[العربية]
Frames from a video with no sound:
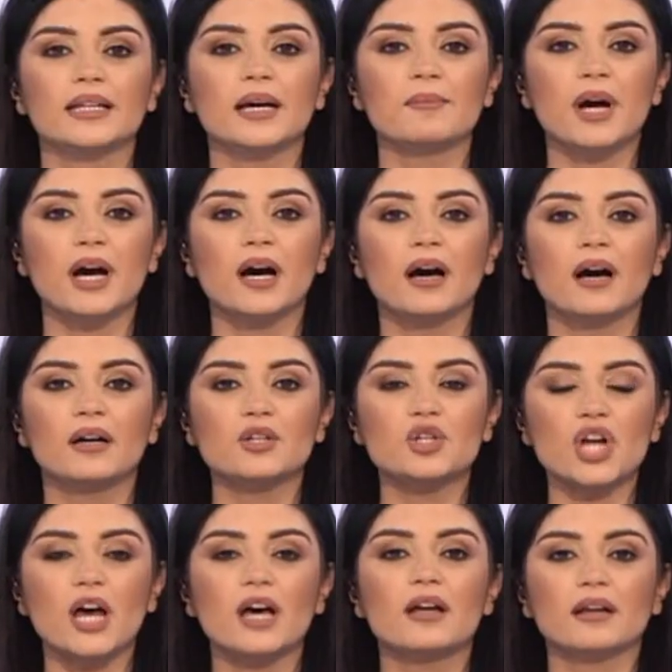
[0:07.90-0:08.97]
انما
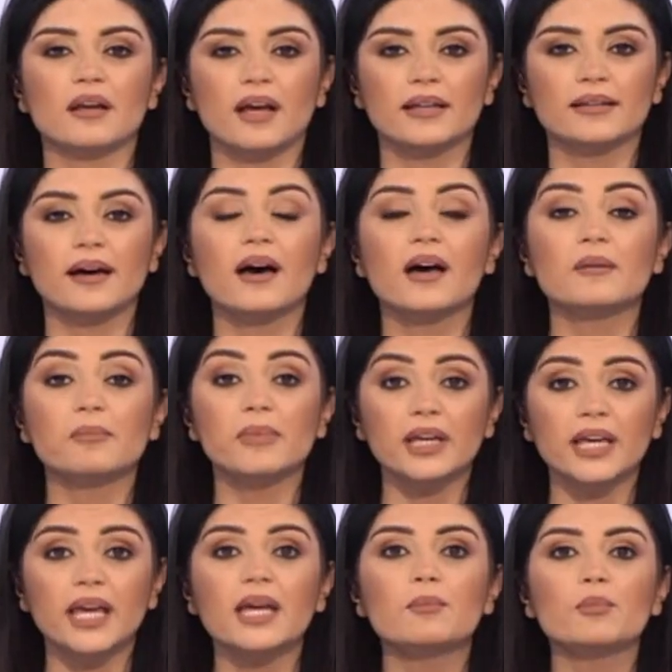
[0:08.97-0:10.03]
شهر أدار
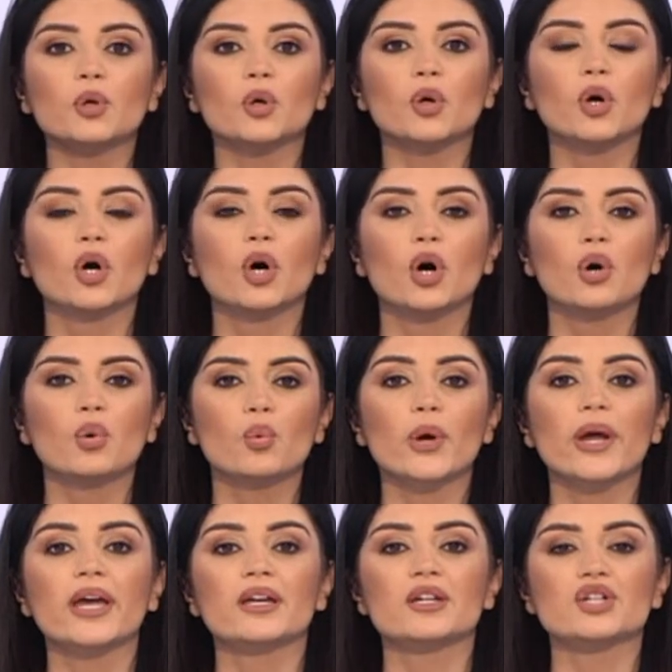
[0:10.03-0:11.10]
بكامله
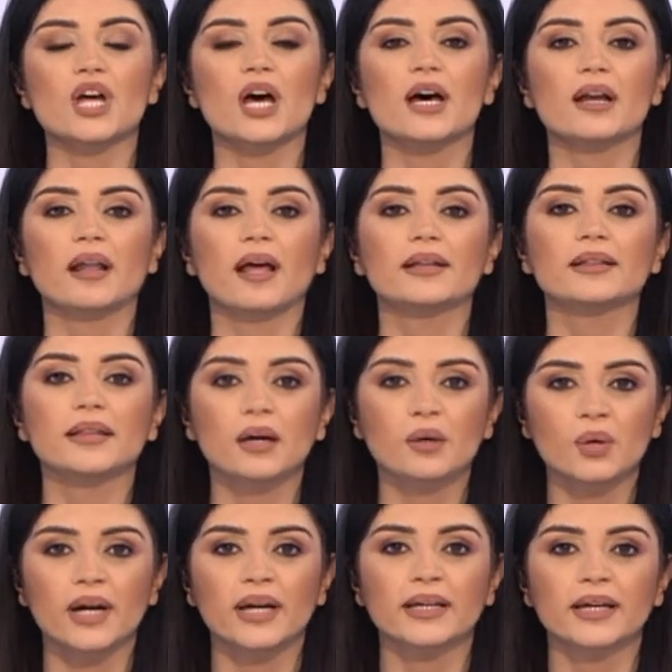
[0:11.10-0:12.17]
هو شهر
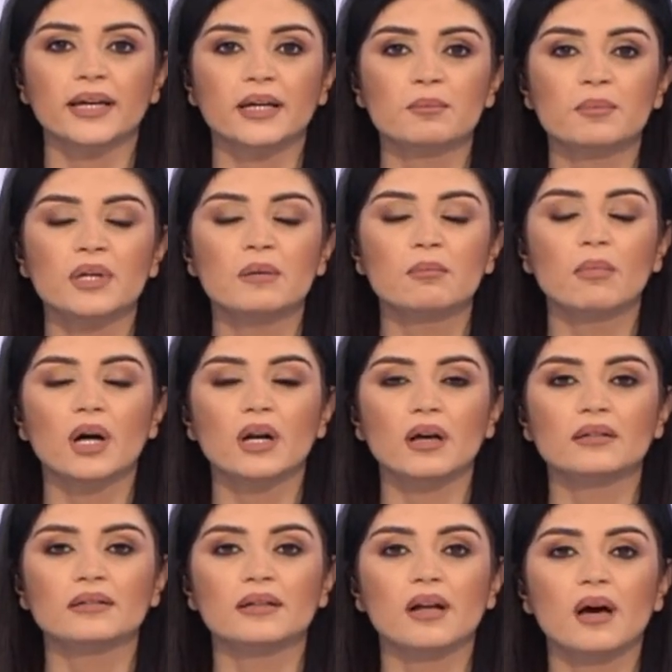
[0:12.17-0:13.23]
التوعيه من
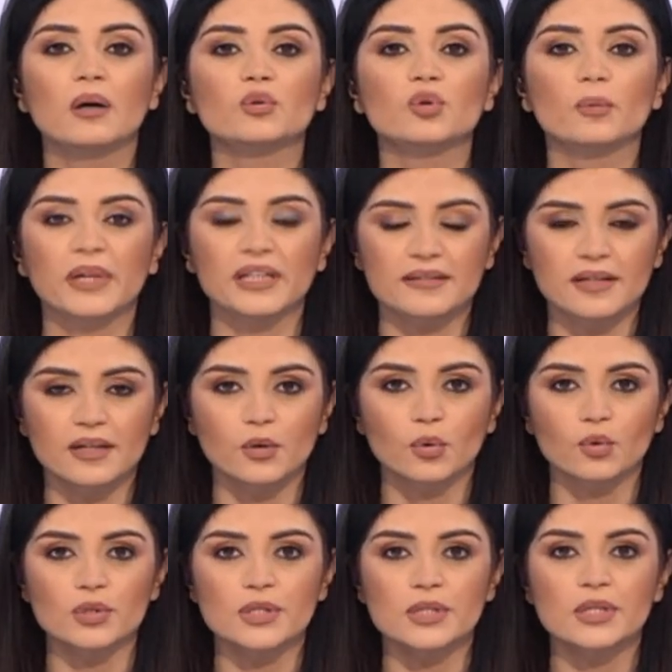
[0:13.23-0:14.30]
مرض
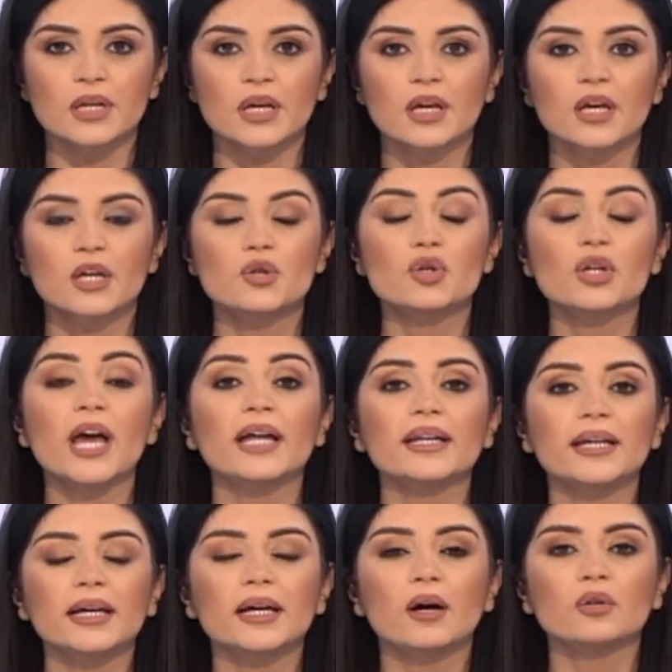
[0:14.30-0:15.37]
الاندومتريوز شو
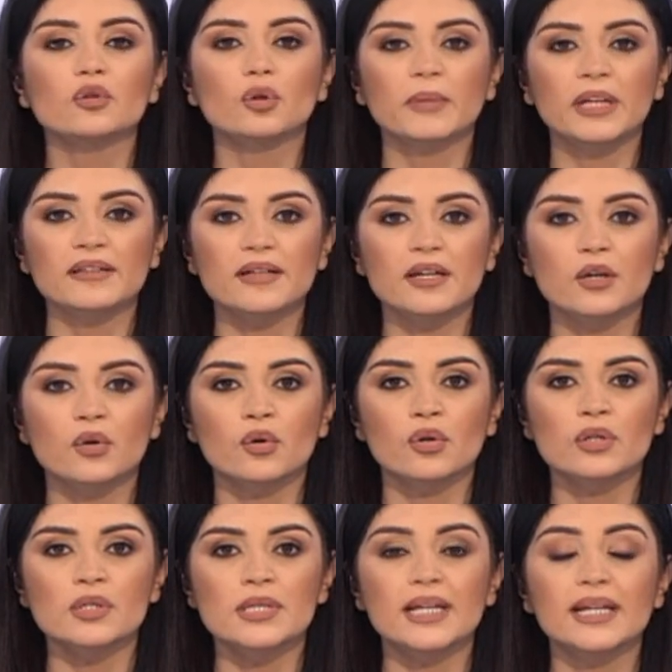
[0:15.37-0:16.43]
يعني
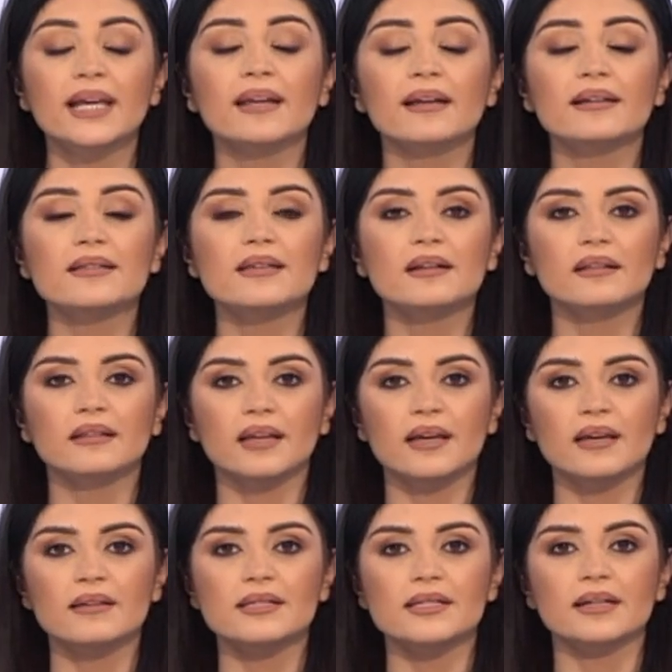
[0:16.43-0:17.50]
اندومتريوز ليه كتير
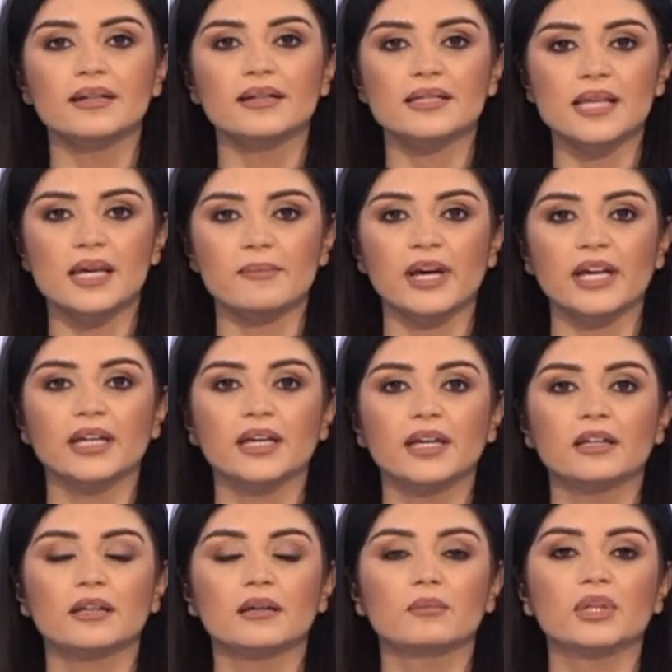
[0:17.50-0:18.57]
الناس اللي
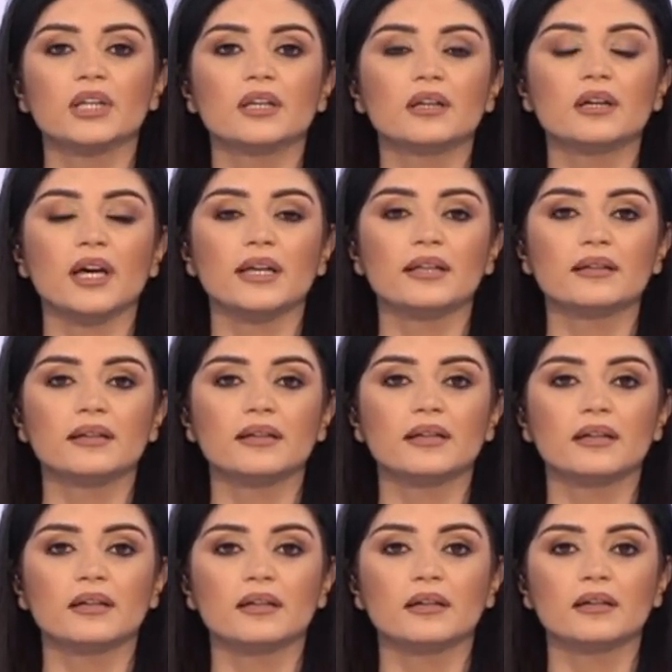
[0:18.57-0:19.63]
سامعين
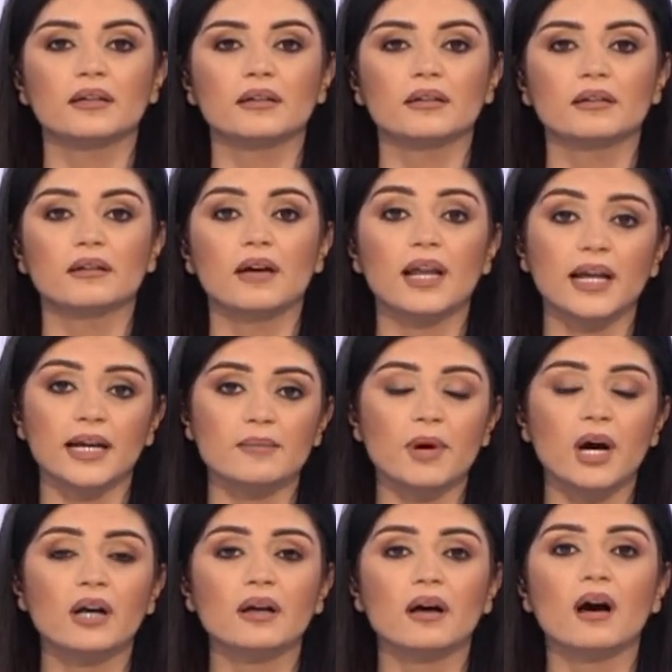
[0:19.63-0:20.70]
بهيدي آه،
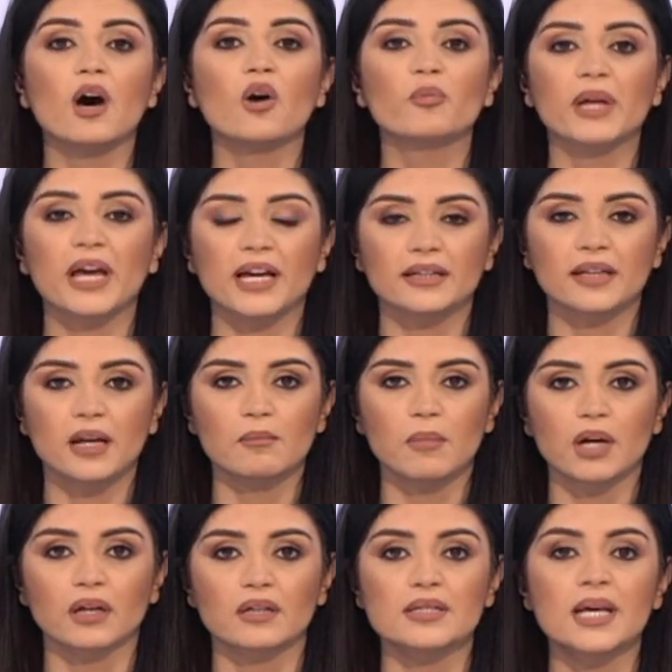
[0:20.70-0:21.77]
العباره او بهيدا
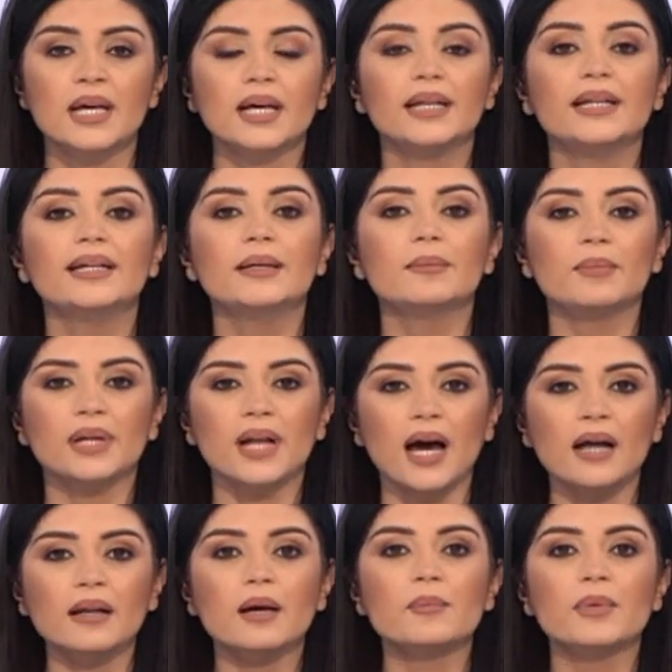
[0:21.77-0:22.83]
المرض اللي
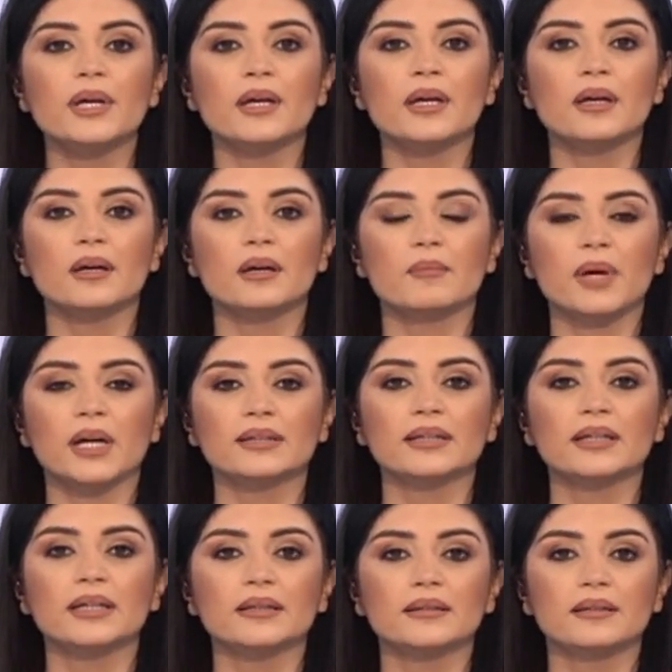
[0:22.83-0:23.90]
بالعربي
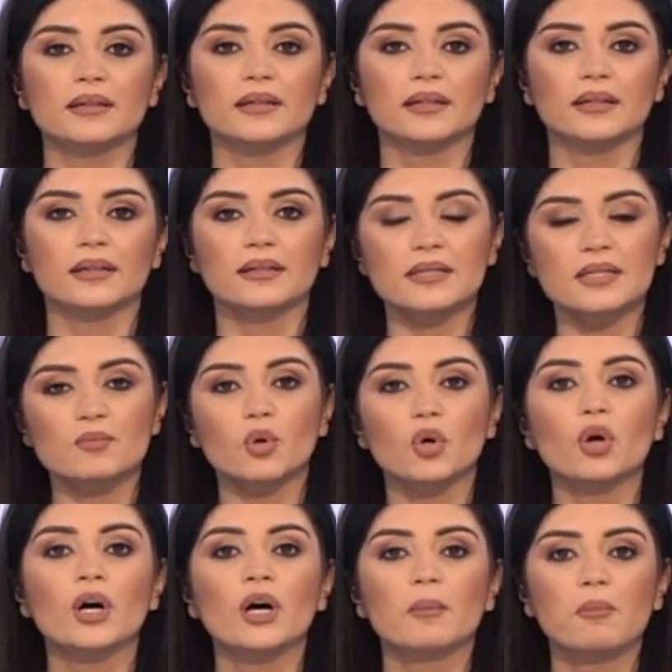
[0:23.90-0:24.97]
بعتقد آه،
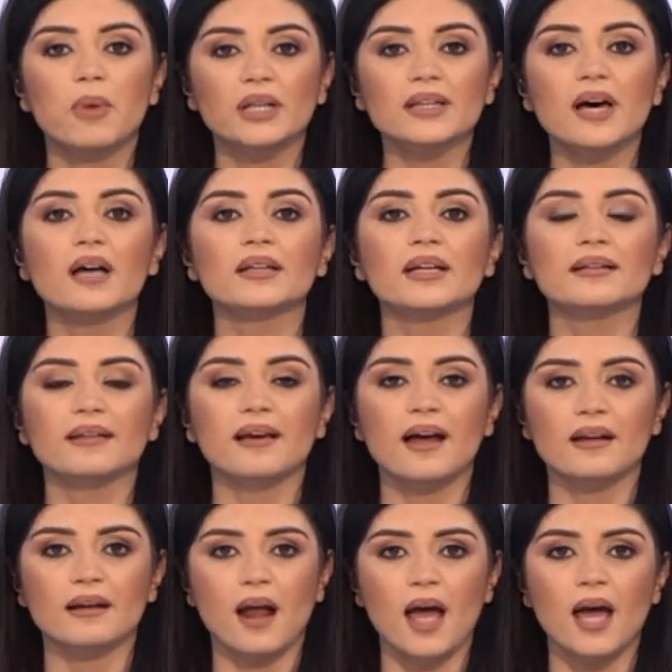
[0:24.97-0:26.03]
اسمه بطانه
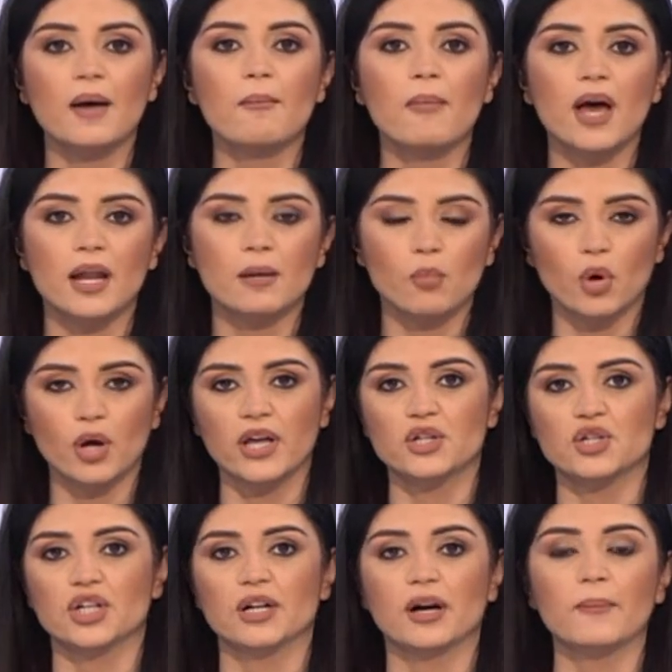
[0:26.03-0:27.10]
الرحم
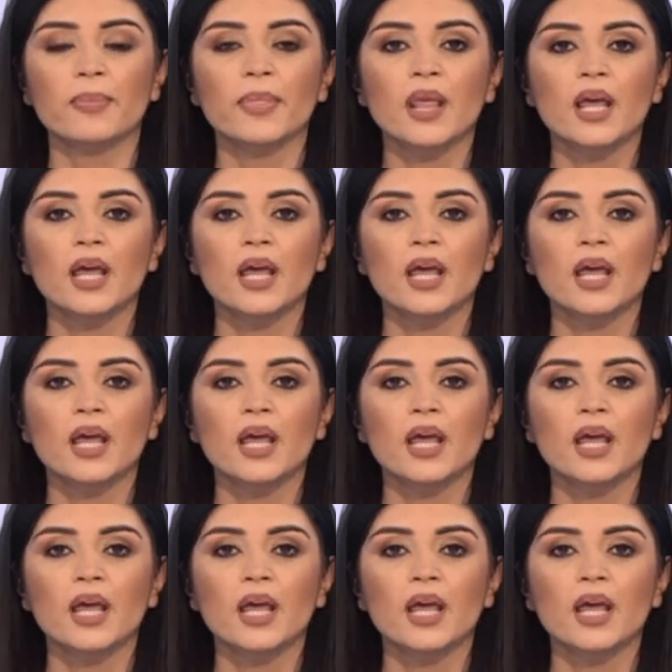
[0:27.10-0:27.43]
المهاجره